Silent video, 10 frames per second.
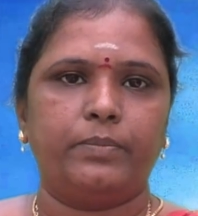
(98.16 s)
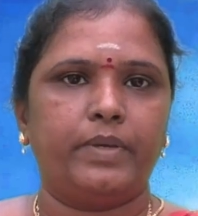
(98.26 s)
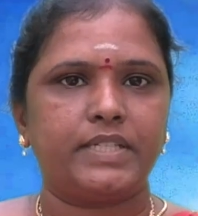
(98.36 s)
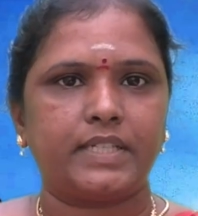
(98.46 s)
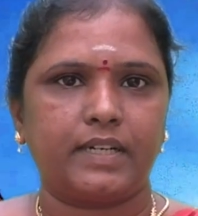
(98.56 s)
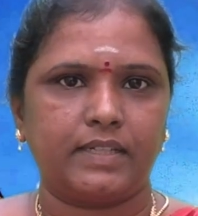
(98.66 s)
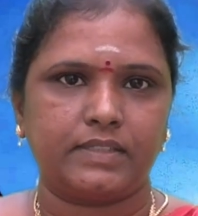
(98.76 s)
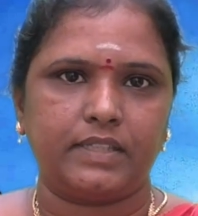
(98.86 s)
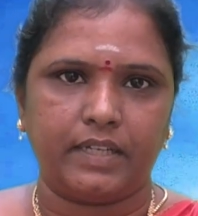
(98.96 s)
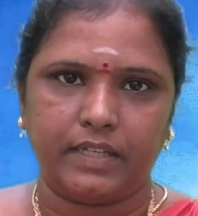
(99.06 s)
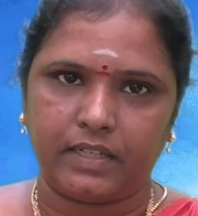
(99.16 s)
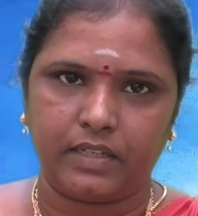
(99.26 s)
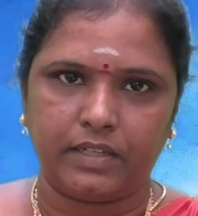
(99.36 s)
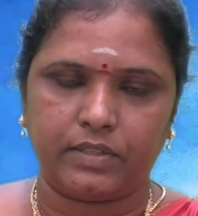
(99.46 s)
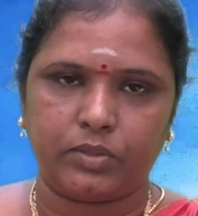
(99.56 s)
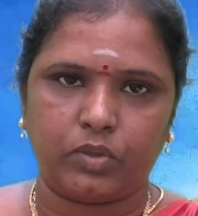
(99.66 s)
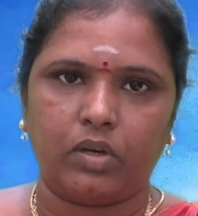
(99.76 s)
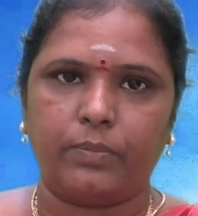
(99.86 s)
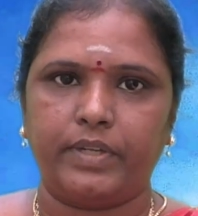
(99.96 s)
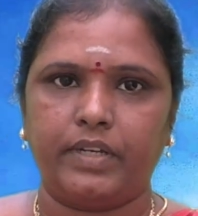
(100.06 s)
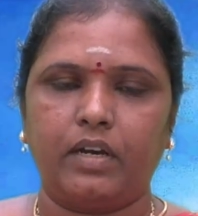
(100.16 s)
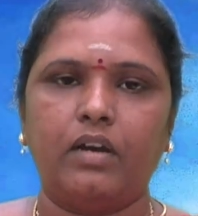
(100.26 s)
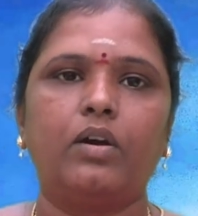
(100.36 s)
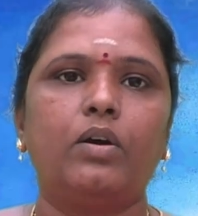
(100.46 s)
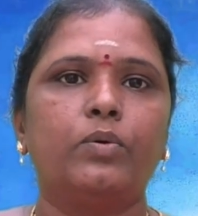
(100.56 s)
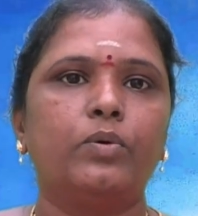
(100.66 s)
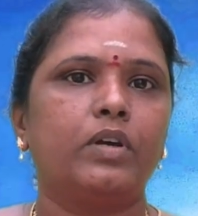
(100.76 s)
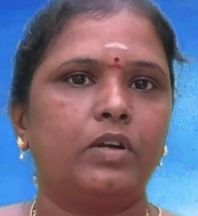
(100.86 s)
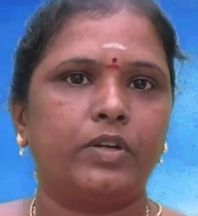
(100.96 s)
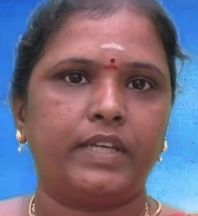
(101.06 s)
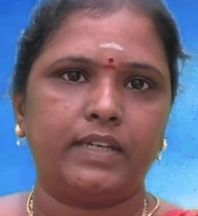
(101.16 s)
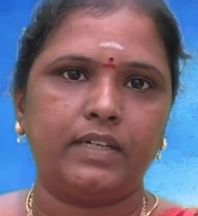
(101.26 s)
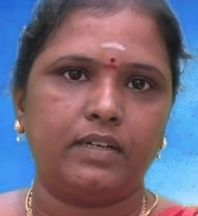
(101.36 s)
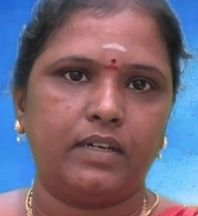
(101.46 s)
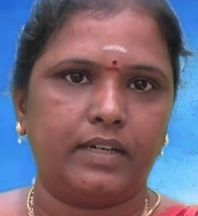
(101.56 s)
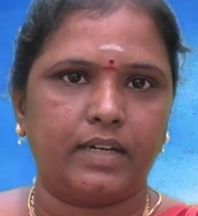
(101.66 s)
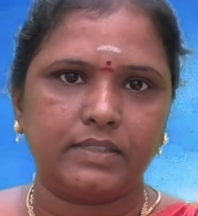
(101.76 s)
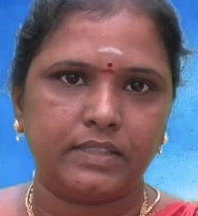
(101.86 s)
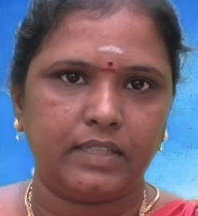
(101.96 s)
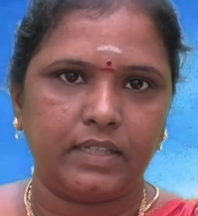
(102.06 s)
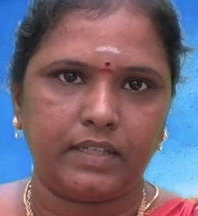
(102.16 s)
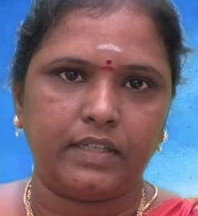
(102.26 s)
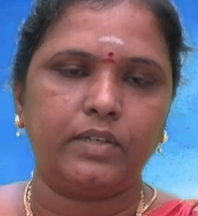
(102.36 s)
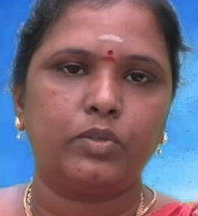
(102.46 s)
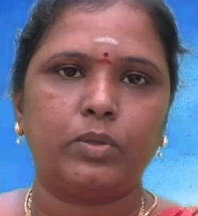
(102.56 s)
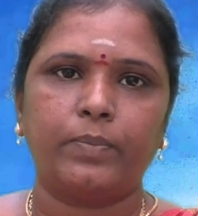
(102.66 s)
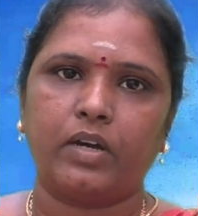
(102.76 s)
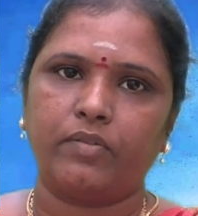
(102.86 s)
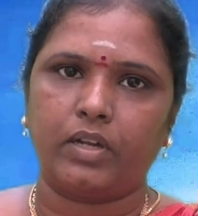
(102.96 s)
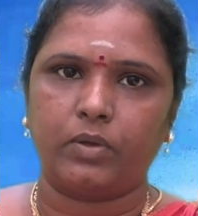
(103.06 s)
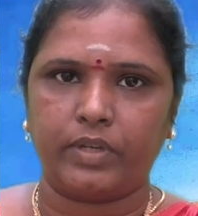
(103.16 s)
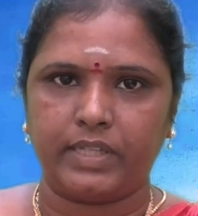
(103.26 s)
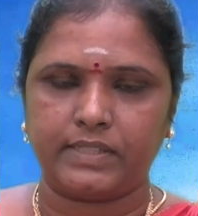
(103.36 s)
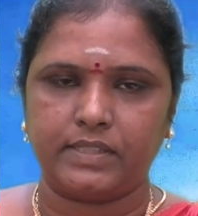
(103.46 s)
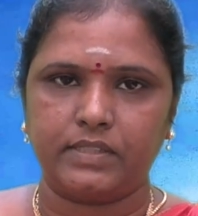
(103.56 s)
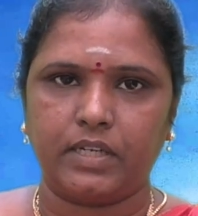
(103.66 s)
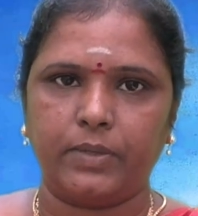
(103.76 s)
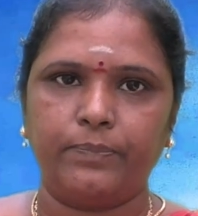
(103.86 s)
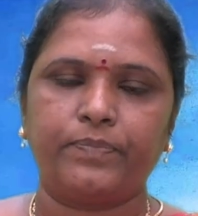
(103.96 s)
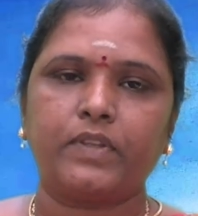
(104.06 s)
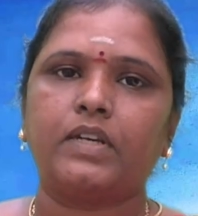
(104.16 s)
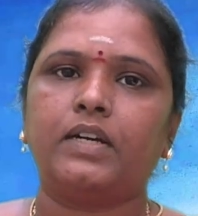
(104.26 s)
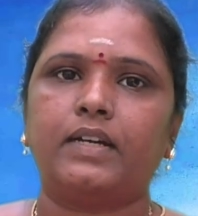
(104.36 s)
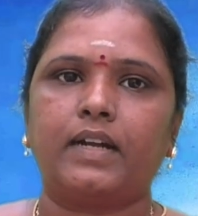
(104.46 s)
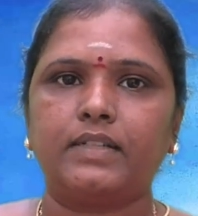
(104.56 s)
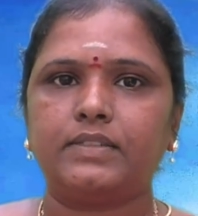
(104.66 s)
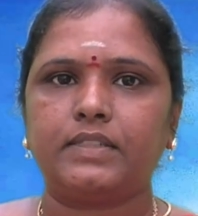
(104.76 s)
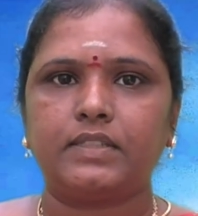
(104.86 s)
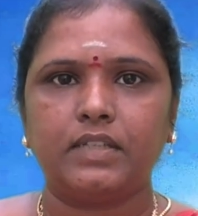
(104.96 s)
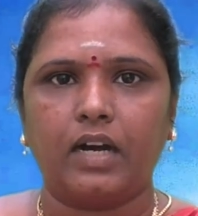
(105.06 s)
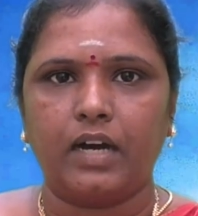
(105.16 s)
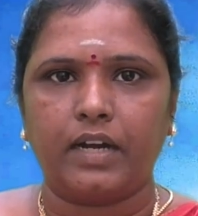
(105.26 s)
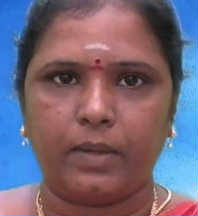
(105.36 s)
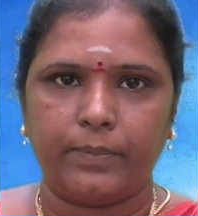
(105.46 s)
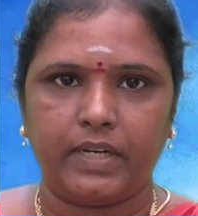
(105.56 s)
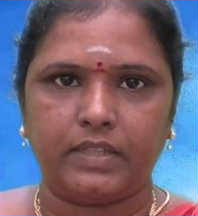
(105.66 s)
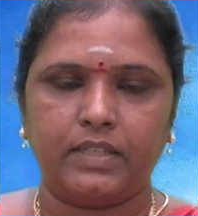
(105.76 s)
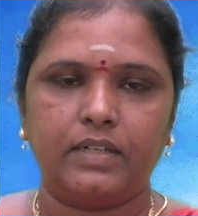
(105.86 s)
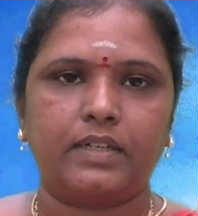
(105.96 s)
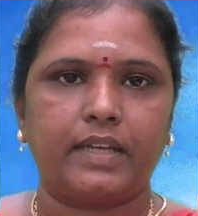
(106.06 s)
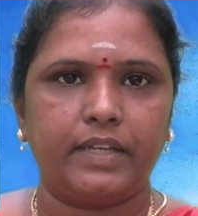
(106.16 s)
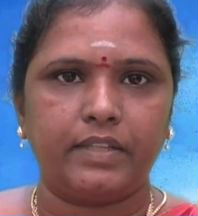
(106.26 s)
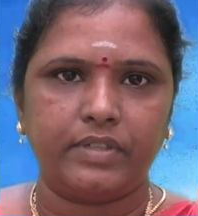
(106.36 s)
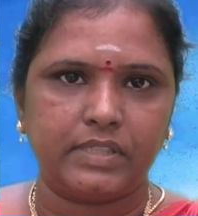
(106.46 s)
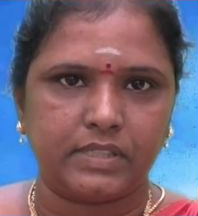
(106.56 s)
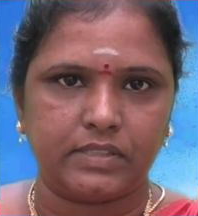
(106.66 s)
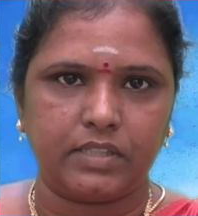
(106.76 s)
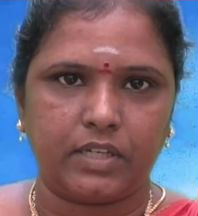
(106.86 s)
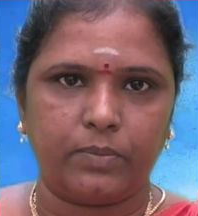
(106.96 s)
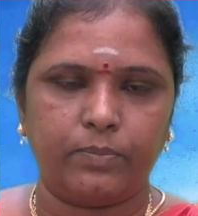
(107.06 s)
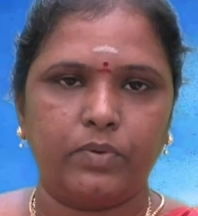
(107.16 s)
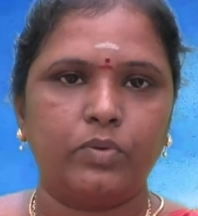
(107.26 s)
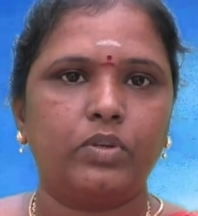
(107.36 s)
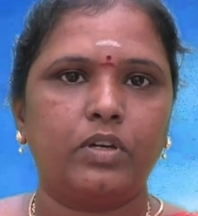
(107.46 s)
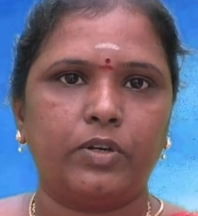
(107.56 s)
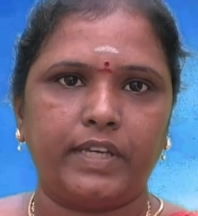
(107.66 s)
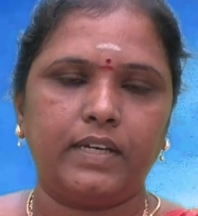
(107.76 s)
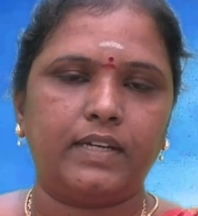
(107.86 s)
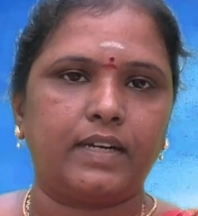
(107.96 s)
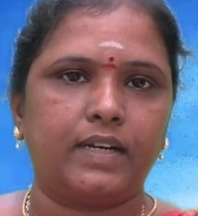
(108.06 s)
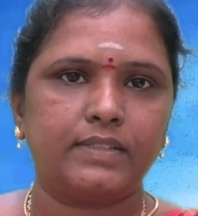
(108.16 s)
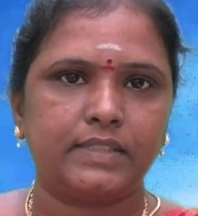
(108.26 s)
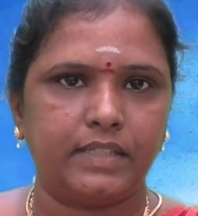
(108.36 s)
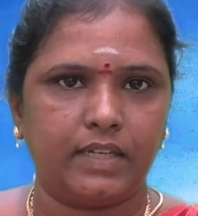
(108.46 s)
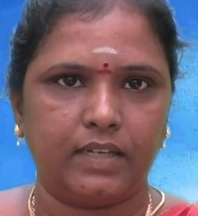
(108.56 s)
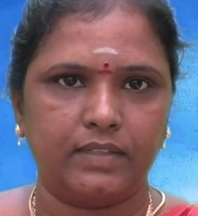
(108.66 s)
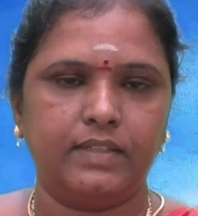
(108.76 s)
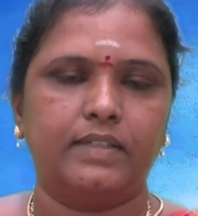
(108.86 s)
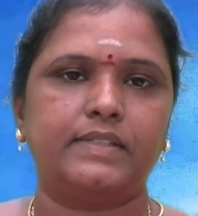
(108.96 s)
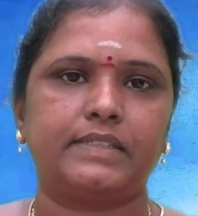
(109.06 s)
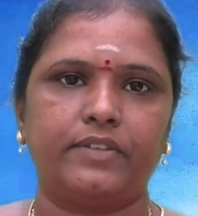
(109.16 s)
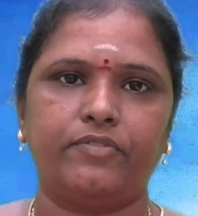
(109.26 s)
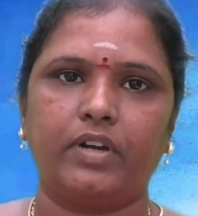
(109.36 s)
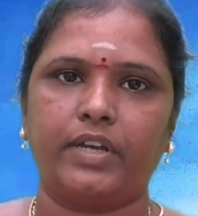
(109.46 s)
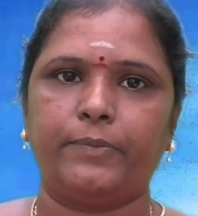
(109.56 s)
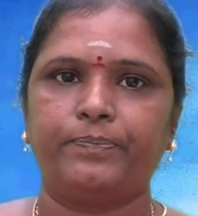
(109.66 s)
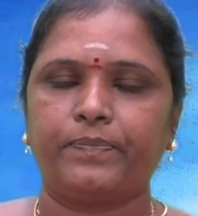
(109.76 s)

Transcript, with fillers: மேஷ ராசி நேயர்களை எடுத்துக்கிட்டோம் அப்படின்னா உங்களுடைய ராசியிலேயே குரு பகவானுடைய சஞ்சாரம் ராசிக்கு ஆறாம் இடத்தில் கேதுவின் சஞ்சாரம் உங்களுடைய ராசிநாதன் செவ்வாய்